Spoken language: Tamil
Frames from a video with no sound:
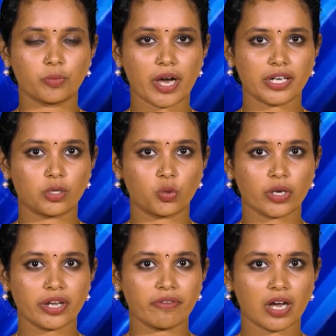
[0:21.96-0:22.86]
ரூபாய்க்கு
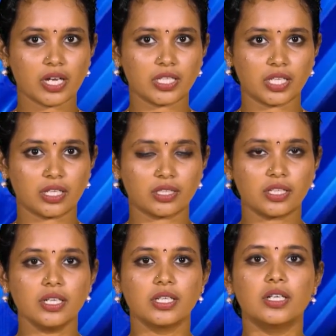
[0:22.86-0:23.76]
குறைவாக இருந்து
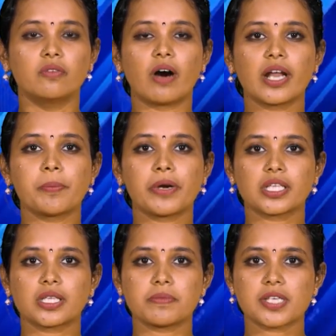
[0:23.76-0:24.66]
வரி
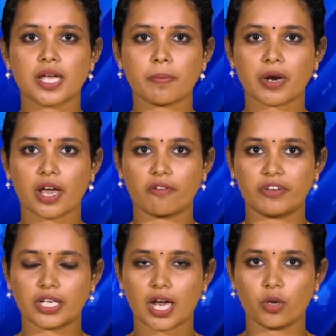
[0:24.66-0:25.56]
பிடித்தம்
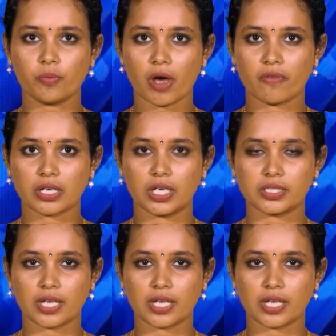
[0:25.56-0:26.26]
செய்யப்படாவிட்டாலும் அவர்கள்